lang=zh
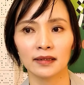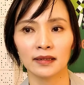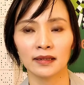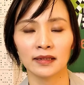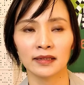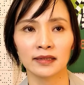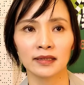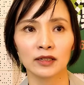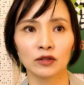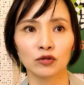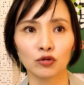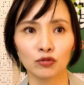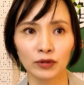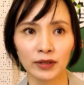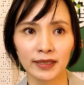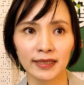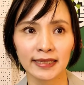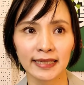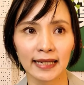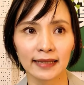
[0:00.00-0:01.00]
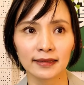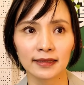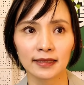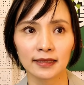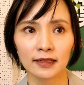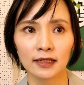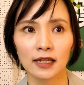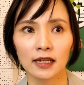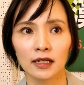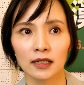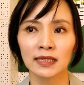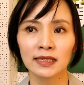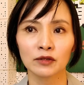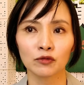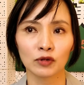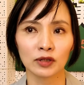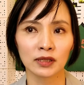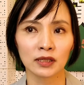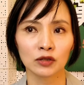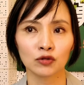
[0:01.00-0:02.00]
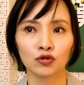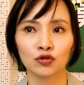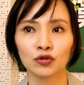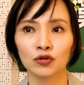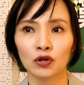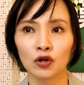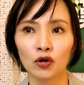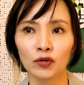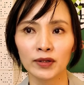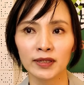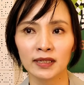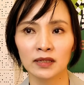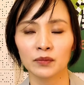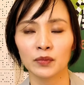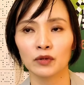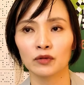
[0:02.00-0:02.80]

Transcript: 你这个路人这样子，甚至我是具有公益性，